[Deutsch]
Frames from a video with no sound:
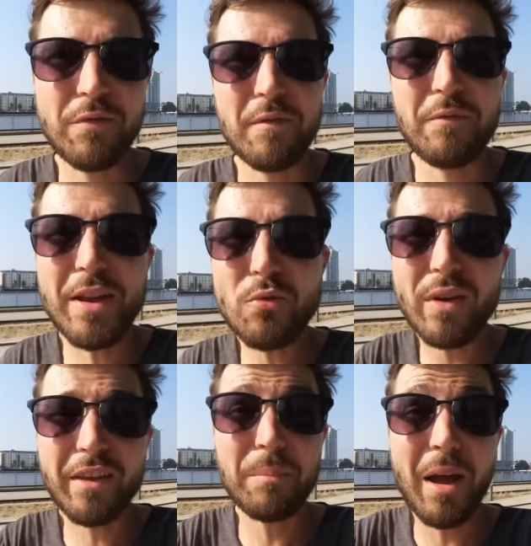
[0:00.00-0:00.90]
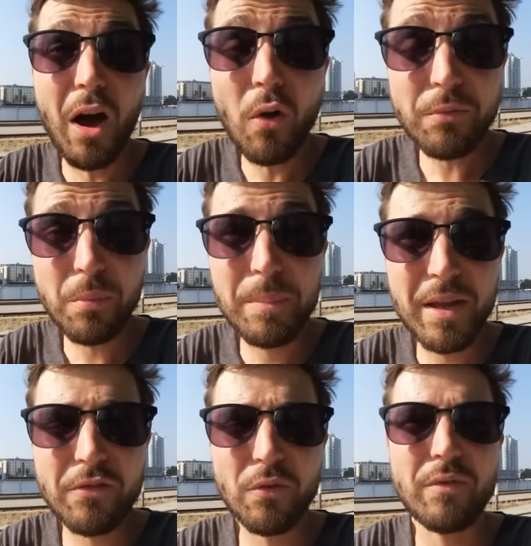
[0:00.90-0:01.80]
jeden Fall, wenn du das mal
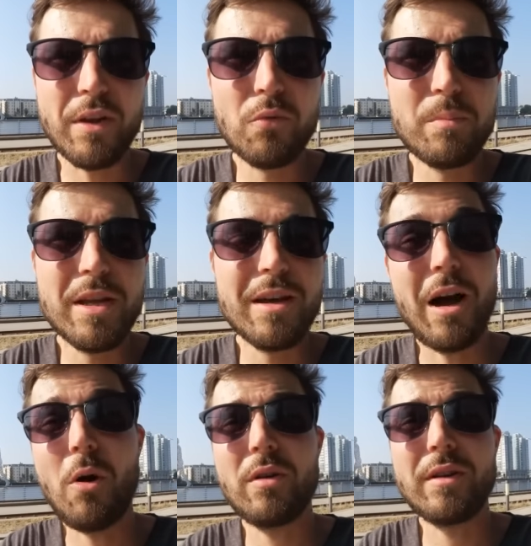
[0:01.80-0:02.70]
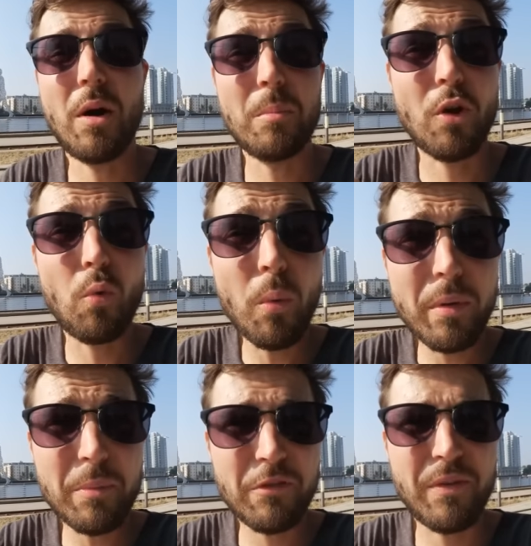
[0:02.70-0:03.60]
ausprobierst und wenn du mir auch einen Daumen nach
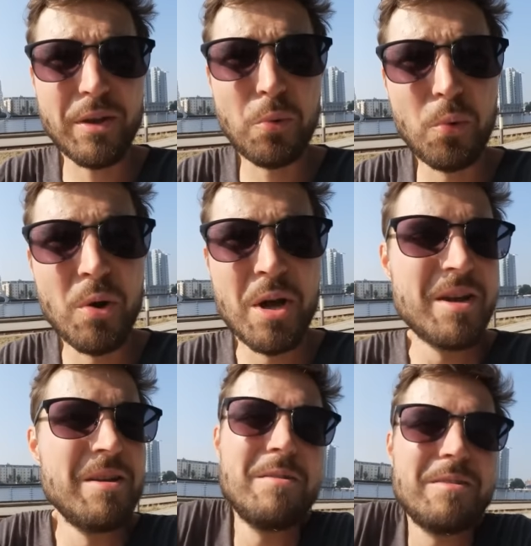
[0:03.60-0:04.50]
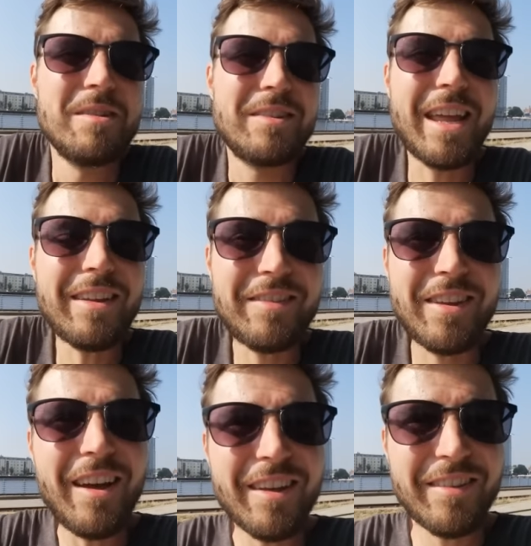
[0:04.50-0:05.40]
oben gibst, wenn du
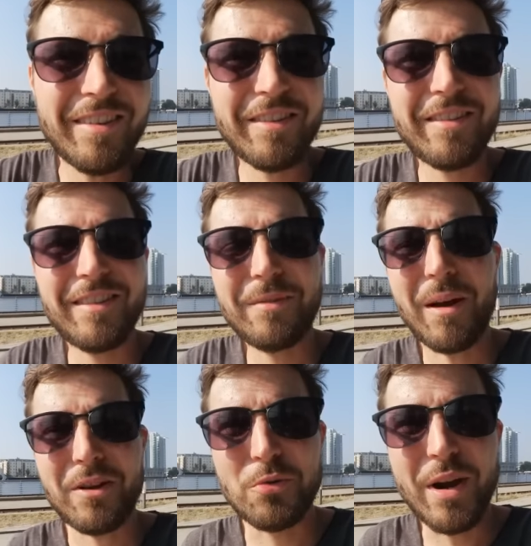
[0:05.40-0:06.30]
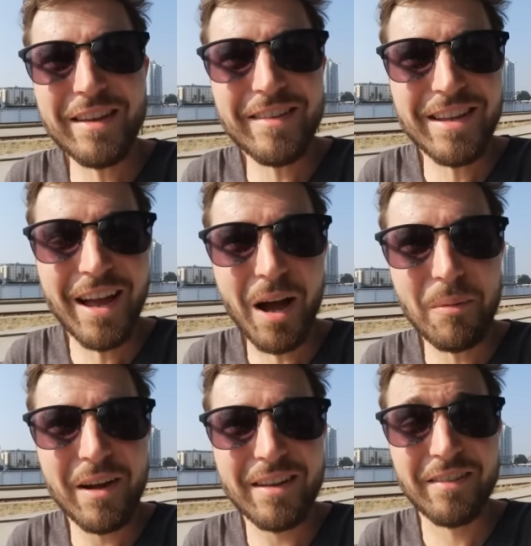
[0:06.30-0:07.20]
denkst, ja, das ist zwar crazy,
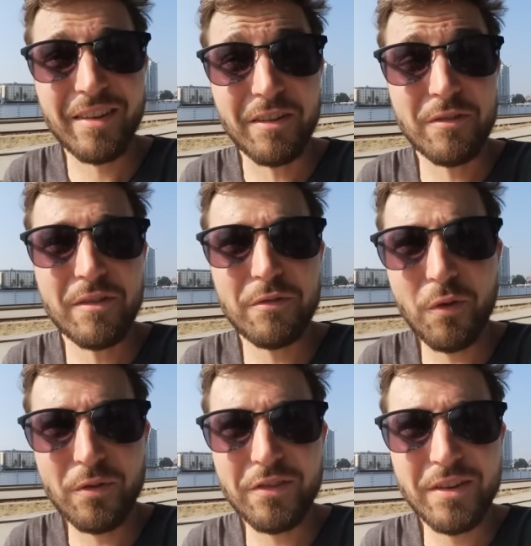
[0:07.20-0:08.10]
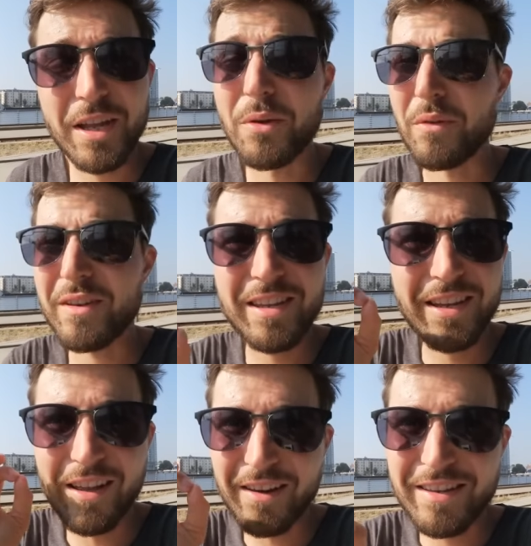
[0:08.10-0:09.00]
aber das kann funktionieren und
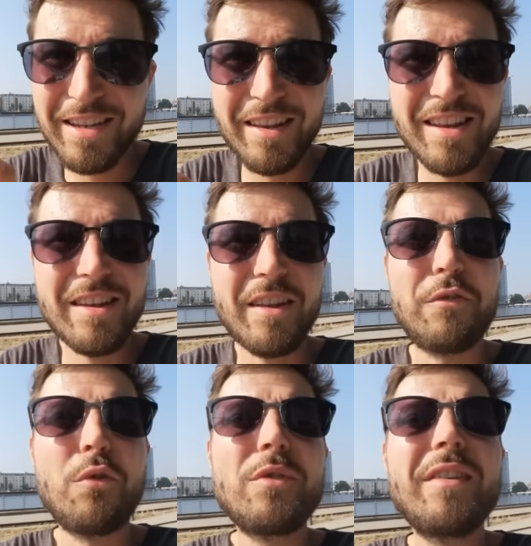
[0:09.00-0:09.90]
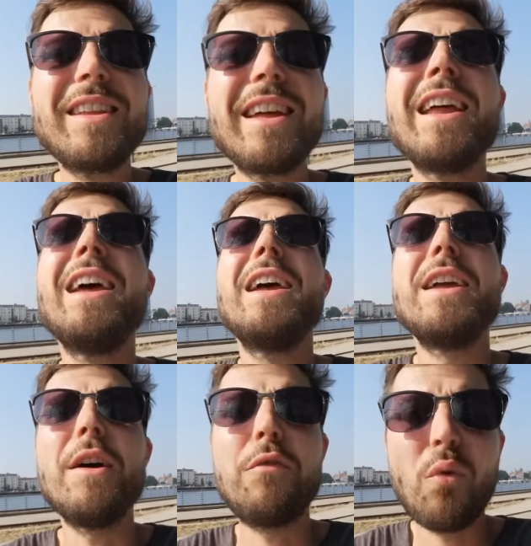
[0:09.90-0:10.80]
ich garantiere dir, das funktioniert
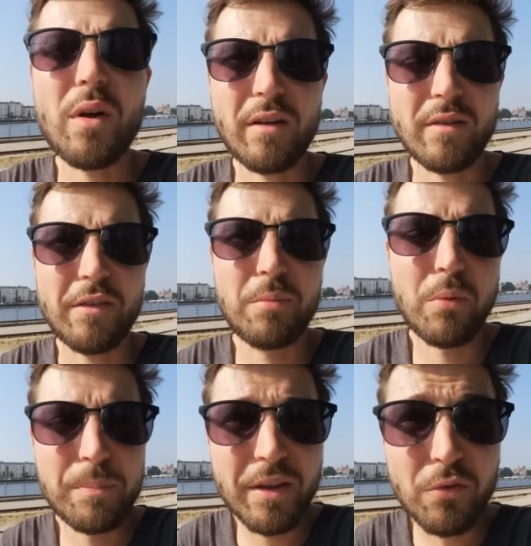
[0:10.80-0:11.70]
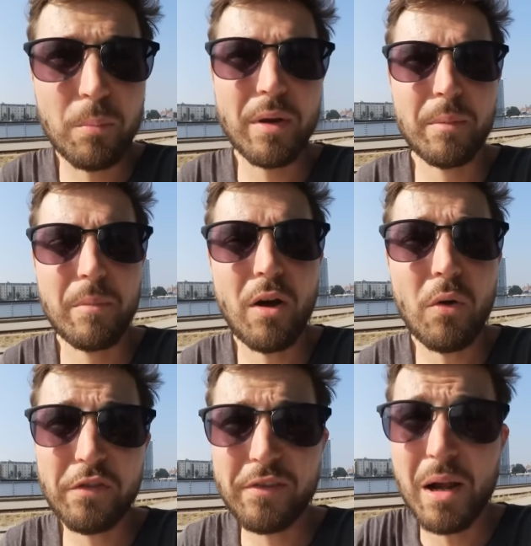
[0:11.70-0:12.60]
hervorragend. Also probier es unbedingt mal
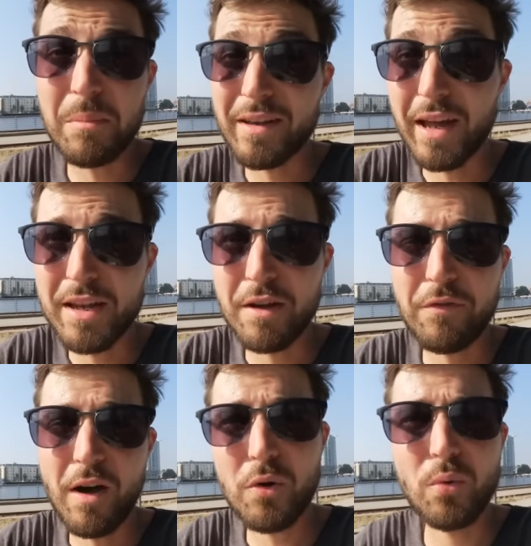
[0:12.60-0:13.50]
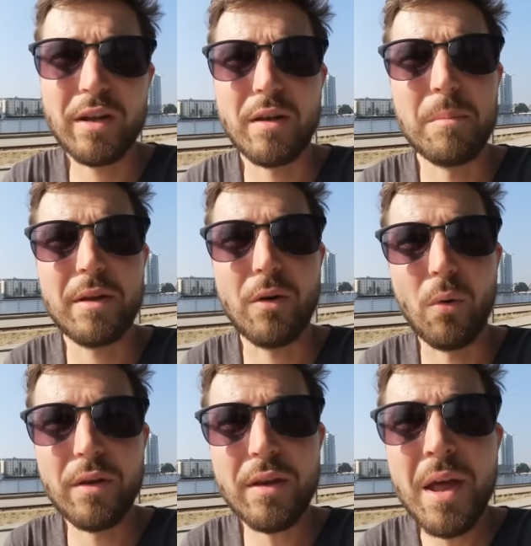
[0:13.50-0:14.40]
aus, teile mal deine Erfahrungen damit
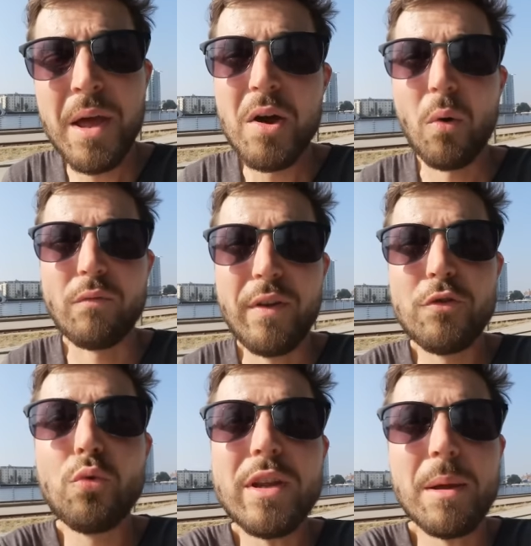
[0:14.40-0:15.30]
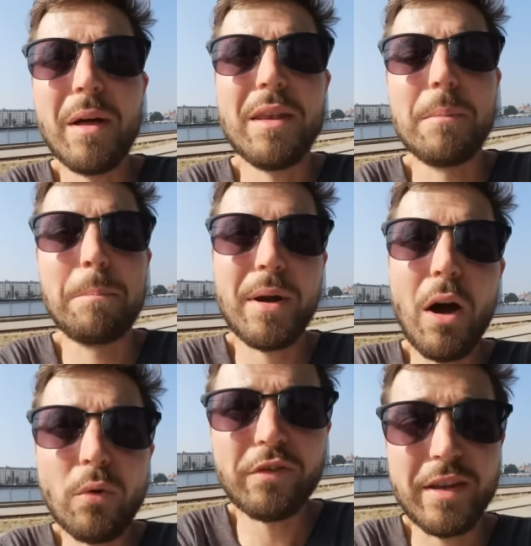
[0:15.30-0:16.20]
da unten. Und wenn du jemanden
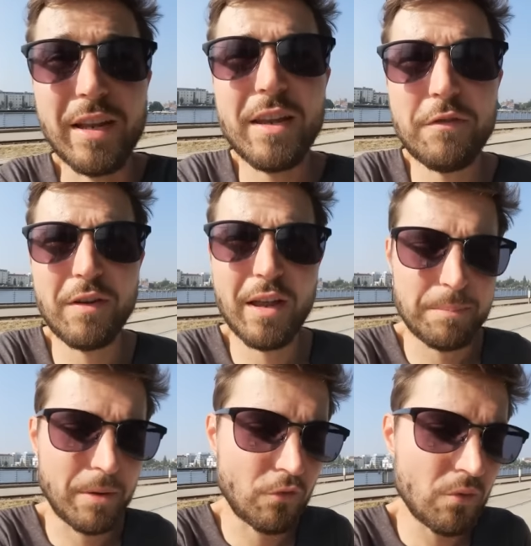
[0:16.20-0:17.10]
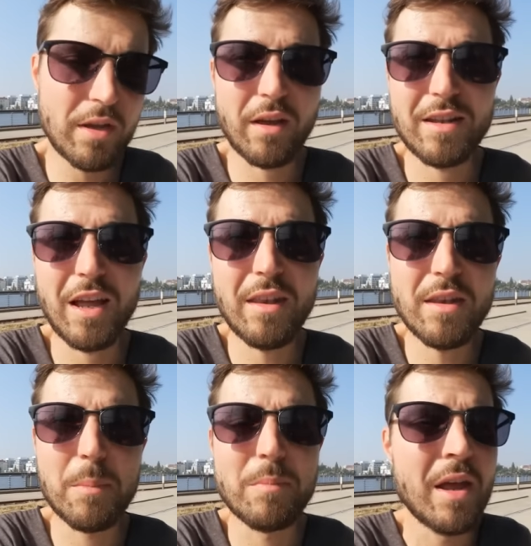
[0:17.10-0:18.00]
brauchst, der dich vielleicht persönlich an die
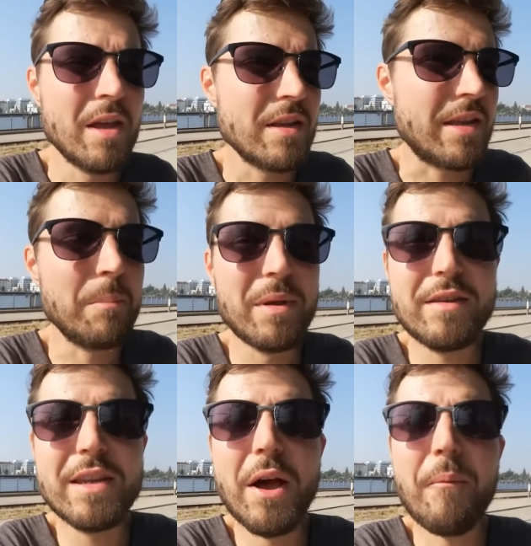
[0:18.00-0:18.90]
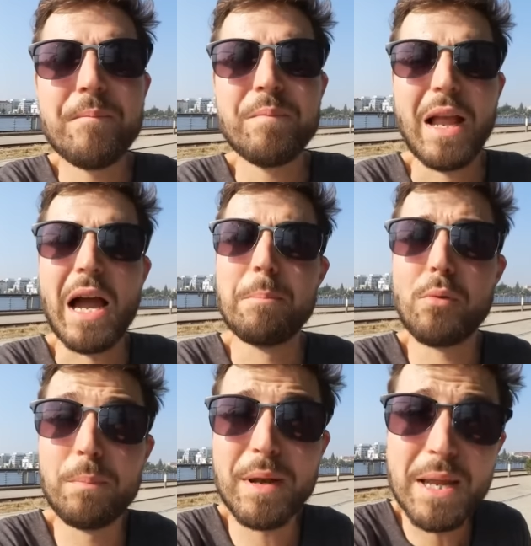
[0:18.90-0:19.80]
Hand nimmt, der mit dir
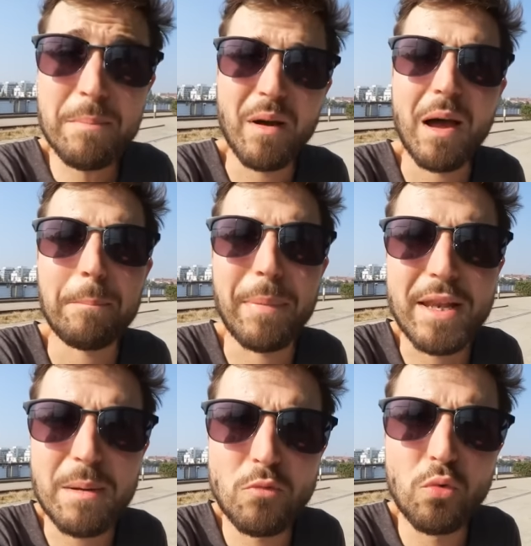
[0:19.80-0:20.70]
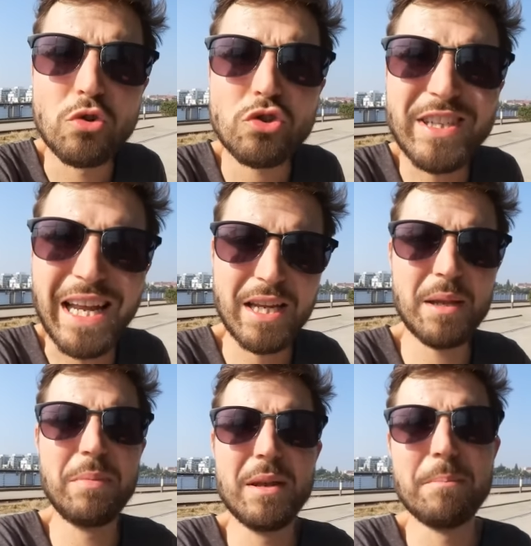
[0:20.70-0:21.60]
ein Problem, bei dem du
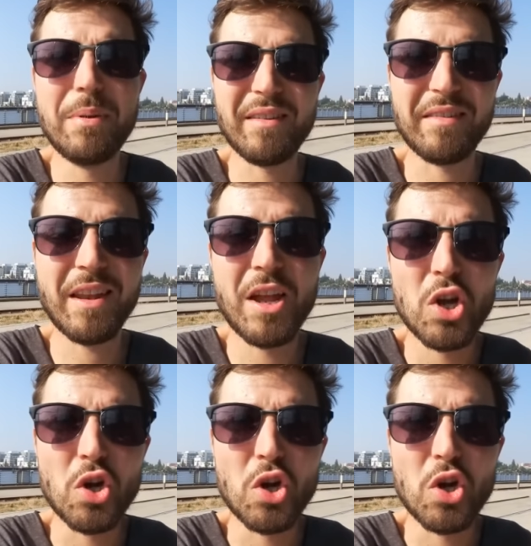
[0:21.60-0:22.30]
stecken geblieben bist,